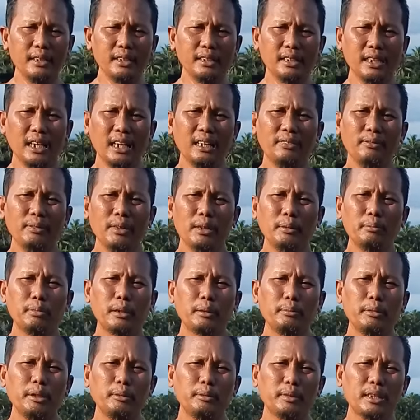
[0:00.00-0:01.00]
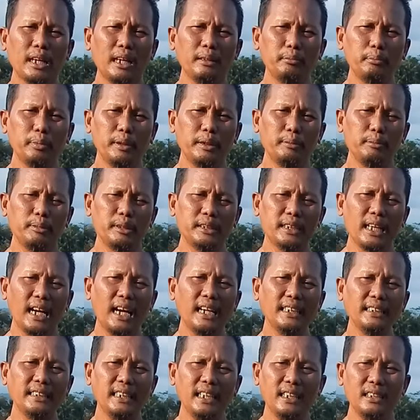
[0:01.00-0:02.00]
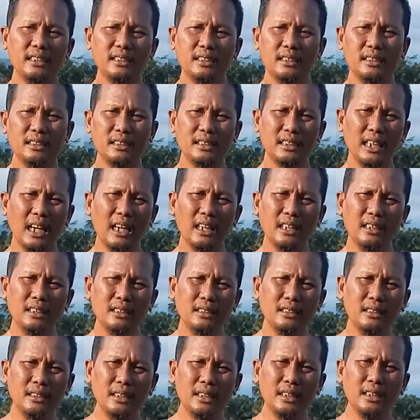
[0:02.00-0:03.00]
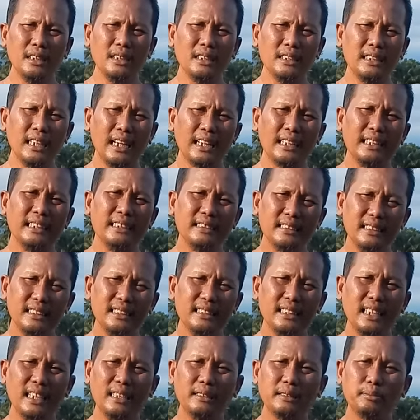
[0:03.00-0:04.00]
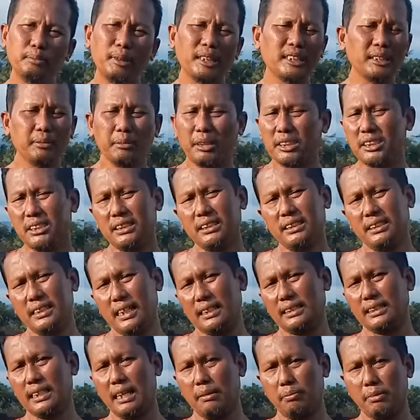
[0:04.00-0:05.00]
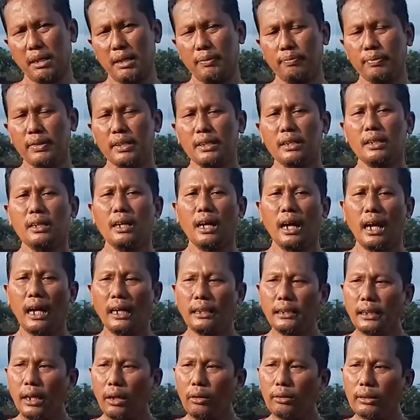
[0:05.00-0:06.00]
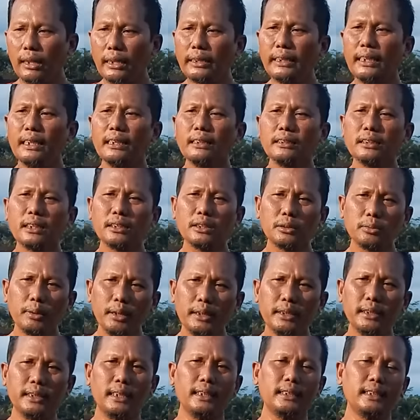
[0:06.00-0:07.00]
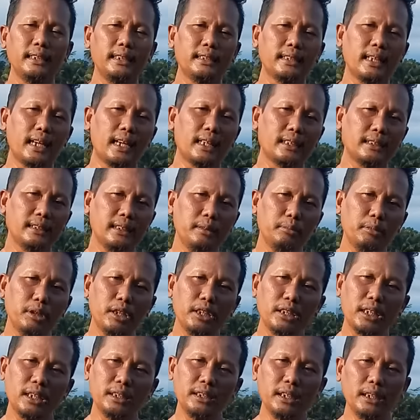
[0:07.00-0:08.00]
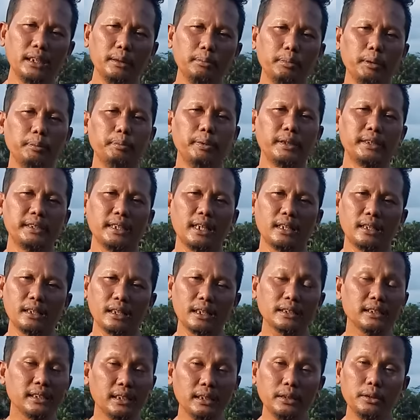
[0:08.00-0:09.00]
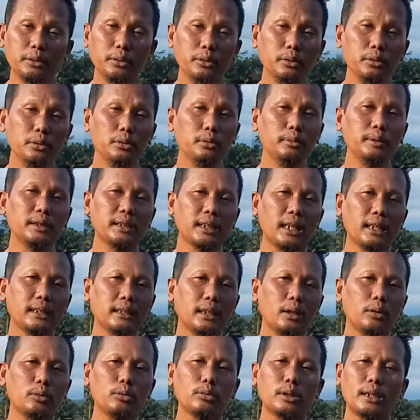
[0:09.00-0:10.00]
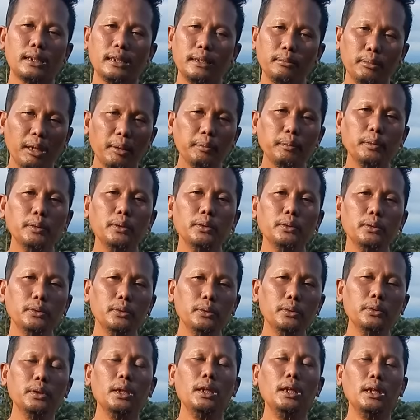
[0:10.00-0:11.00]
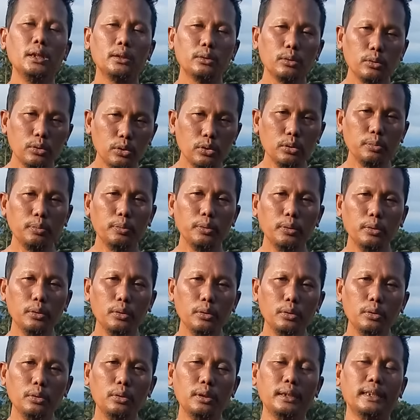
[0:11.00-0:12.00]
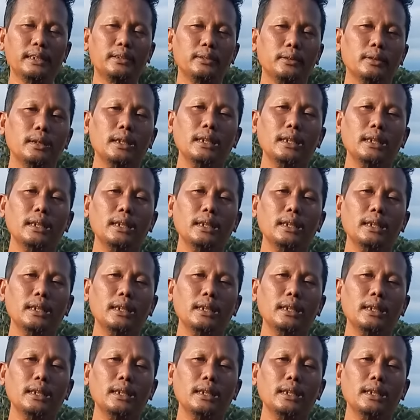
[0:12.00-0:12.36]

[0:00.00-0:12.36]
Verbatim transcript: ya permintaan-permintaan yang yang yang intinya masing-masing tidak sama ada orang yang sesuai dengan kita artinya mereka dari bibit yang kecil dulu misalnya ukuran 50 70 gitu